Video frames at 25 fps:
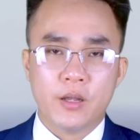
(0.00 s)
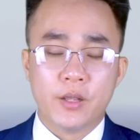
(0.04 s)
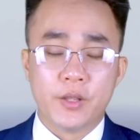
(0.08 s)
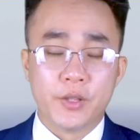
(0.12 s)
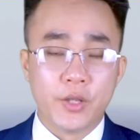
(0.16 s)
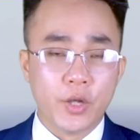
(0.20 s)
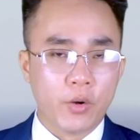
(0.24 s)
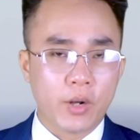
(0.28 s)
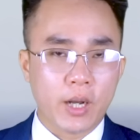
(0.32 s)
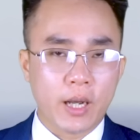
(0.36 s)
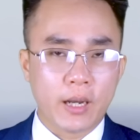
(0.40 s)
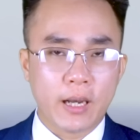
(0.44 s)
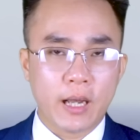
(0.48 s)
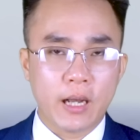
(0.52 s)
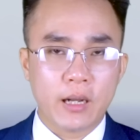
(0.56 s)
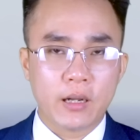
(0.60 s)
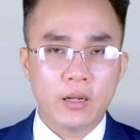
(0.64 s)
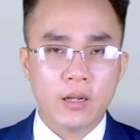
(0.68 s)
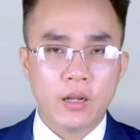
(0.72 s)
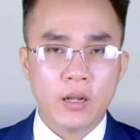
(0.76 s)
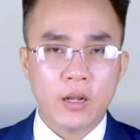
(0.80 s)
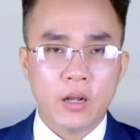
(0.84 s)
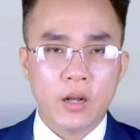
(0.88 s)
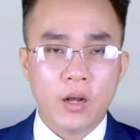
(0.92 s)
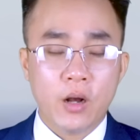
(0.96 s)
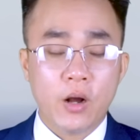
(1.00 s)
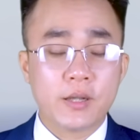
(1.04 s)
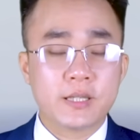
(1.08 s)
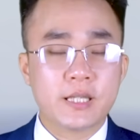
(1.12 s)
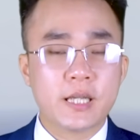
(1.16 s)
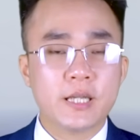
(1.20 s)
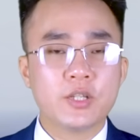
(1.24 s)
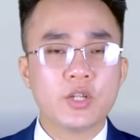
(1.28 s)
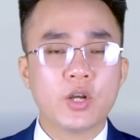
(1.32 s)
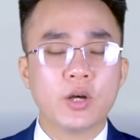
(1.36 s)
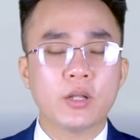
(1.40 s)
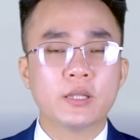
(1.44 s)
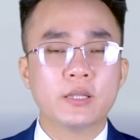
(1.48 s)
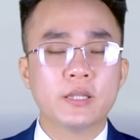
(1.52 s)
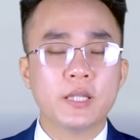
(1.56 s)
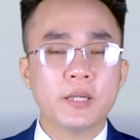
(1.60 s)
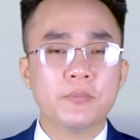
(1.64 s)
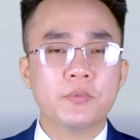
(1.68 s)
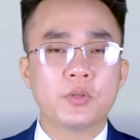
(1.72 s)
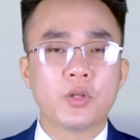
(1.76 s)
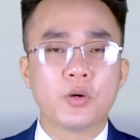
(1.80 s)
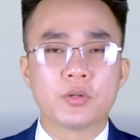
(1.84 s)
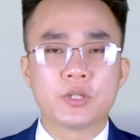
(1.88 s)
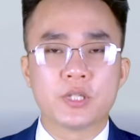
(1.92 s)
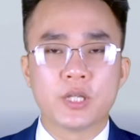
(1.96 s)
Nhiều khả năng, họ sẽ chọn tiếp
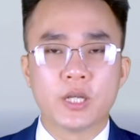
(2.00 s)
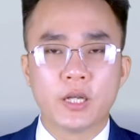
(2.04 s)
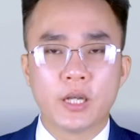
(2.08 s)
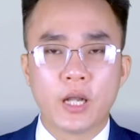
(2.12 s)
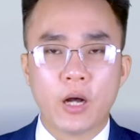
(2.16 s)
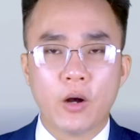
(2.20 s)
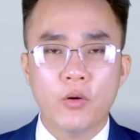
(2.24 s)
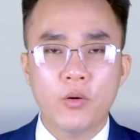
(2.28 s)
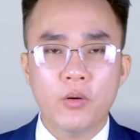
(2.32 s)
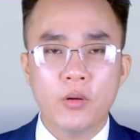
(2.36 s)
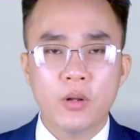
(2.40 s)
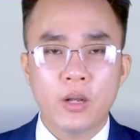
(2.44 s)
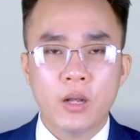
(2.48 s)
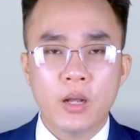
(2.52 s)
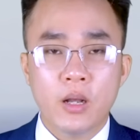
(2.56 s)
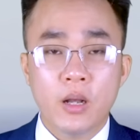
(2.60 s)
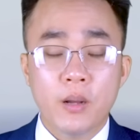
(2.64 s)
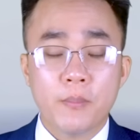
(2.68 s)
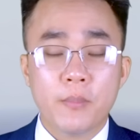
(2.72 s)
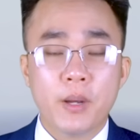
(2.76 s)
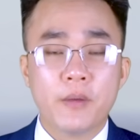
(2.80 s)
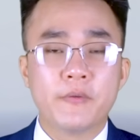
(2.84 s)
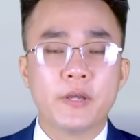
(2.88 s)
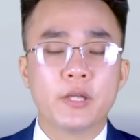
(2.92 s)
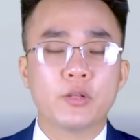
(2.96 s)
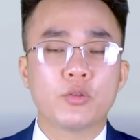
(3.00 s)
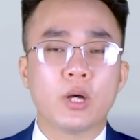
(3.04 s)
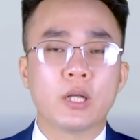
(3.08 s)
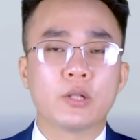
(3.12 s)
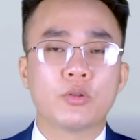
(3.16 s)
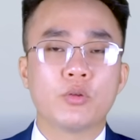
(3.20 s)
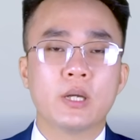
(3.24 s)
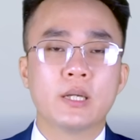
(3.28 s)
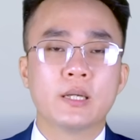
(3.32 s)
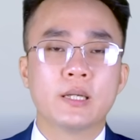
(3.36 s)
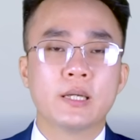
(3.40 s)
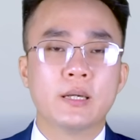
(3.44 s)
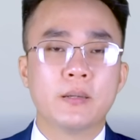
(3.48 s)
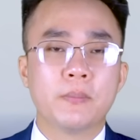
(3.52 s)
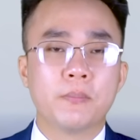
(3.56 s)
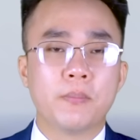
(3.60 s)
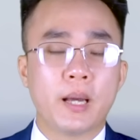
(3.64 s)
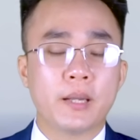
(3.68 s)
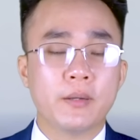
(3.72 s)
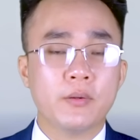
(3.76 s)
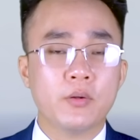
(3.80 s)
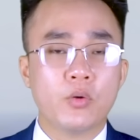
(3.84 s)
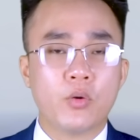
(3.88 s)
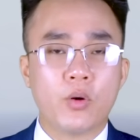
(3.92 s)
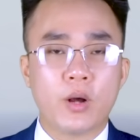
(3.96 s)
tục chiến đấu, bởi vì thỏa thuận ngừng
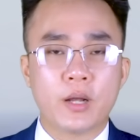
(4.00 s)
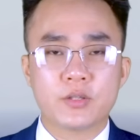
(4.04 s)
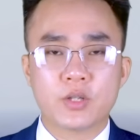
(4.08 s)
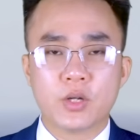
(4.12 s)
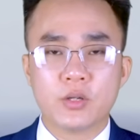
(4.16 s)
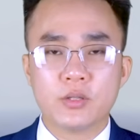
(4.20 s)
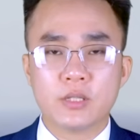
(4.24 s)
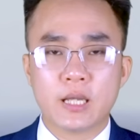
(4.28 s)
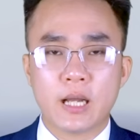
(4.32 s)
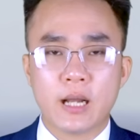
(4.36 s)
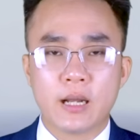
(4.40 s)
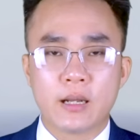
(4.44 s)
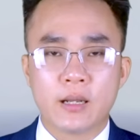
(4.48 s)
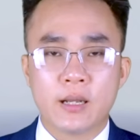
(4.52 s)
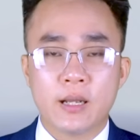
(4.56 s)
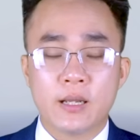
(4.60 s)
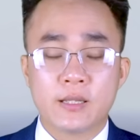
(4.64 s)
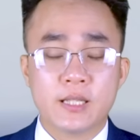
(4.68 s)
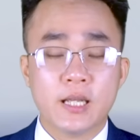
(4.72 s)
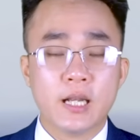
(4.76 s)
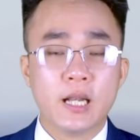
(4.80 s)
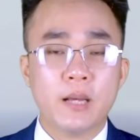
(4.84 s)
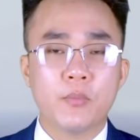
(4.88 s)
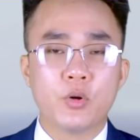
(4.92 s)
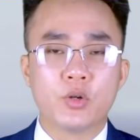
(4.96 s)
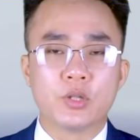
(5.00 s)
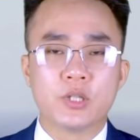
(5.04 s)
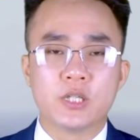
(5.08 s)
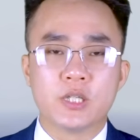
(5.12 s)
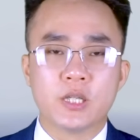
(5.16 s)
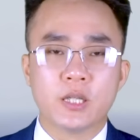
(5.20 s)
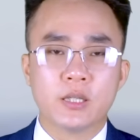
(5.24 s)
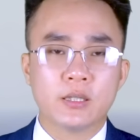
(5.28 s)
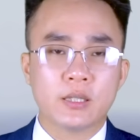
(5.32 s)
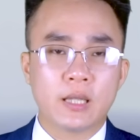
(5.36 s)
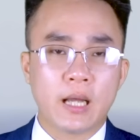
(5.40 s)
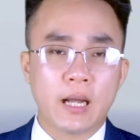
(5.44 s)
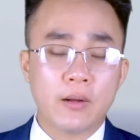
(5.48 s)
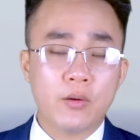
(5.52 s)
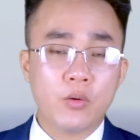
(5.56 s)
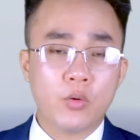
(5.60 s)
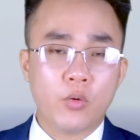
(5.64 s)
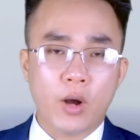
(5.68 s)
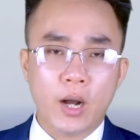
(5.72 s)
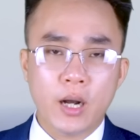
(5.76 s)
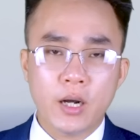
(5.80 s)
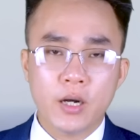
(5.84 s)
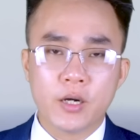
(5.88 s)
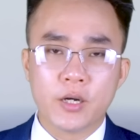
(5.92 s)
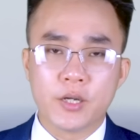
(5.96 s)
bắn quá rõ ràng sẽ là một chiến thắng
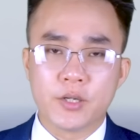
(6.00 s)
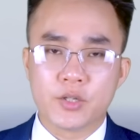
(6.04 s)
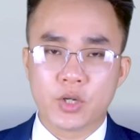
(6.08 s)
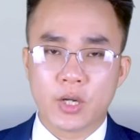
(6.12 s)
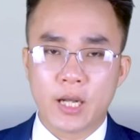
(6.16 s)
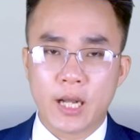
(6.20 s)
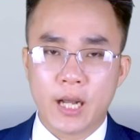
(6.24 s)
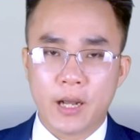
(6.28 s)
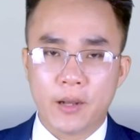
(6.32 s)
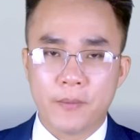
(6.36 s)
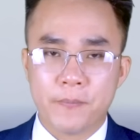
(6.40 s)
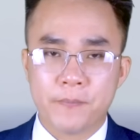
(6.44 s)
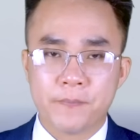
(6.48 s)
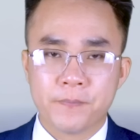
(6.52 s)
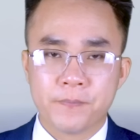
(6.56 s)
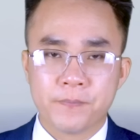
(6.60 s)
quá hời cho Nga.